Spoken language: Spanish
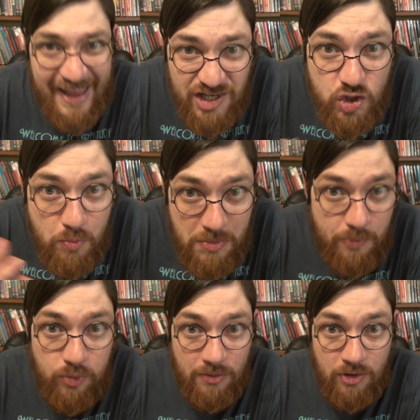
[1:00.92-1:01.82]
Eso en mi
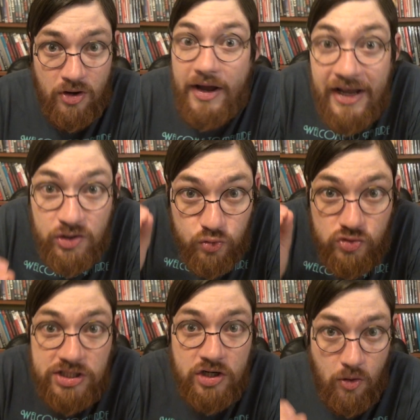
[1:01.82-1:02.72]
pueblo es un
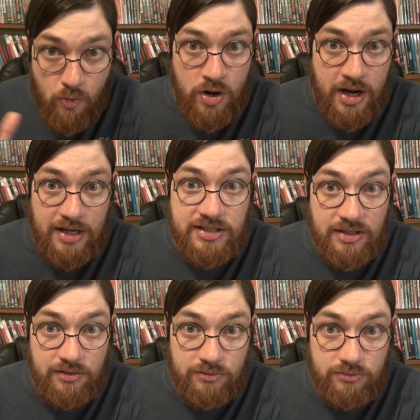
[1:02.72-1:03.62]
sí como una casa.